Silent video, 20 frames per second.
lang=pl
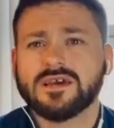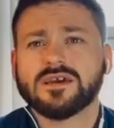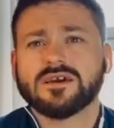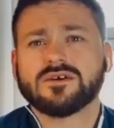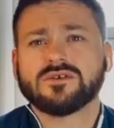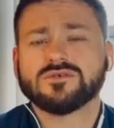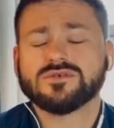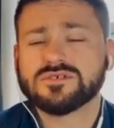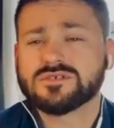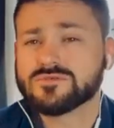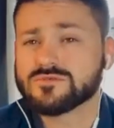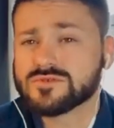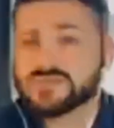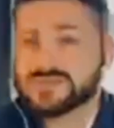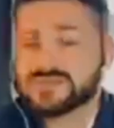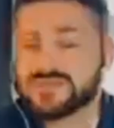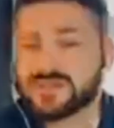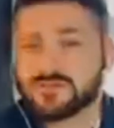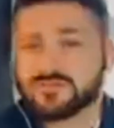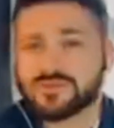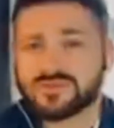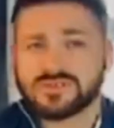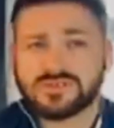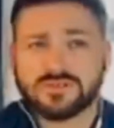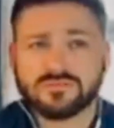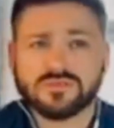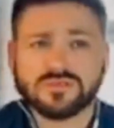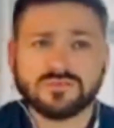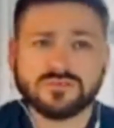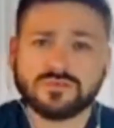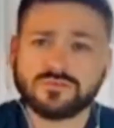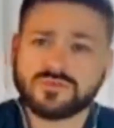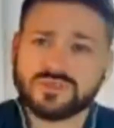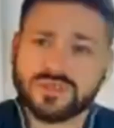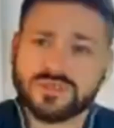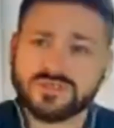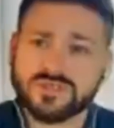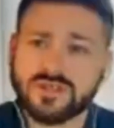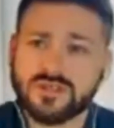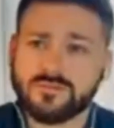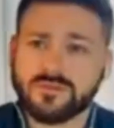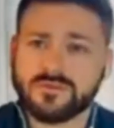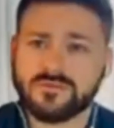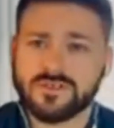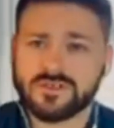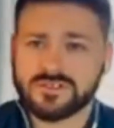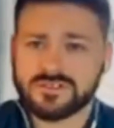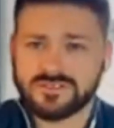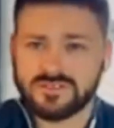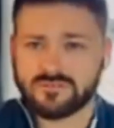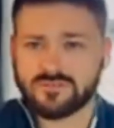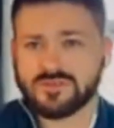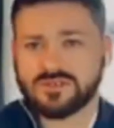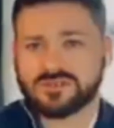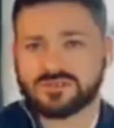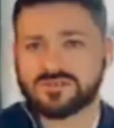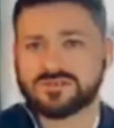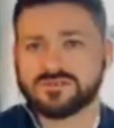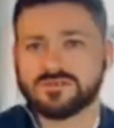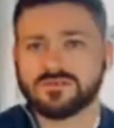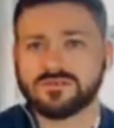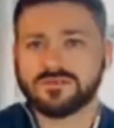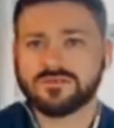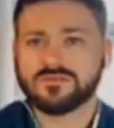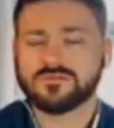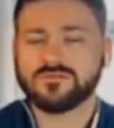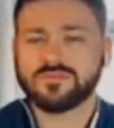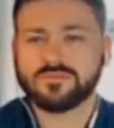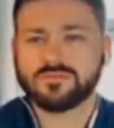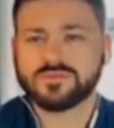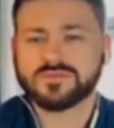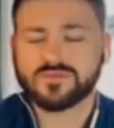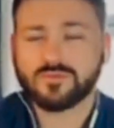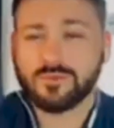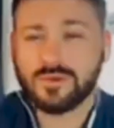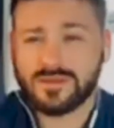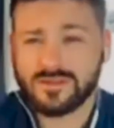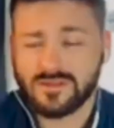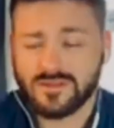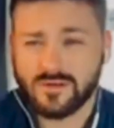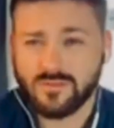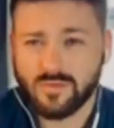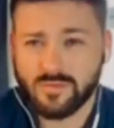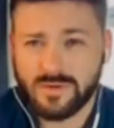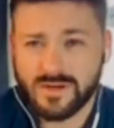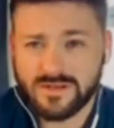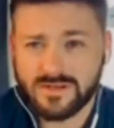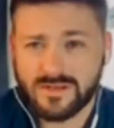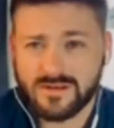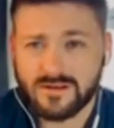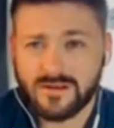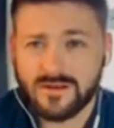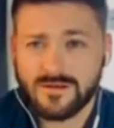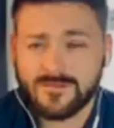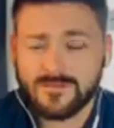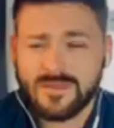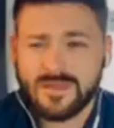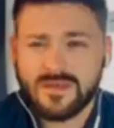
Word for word: rodziców czasami, czasami są to przyjaciele, prawda, czasami jest to po prostu partner albo partnerka.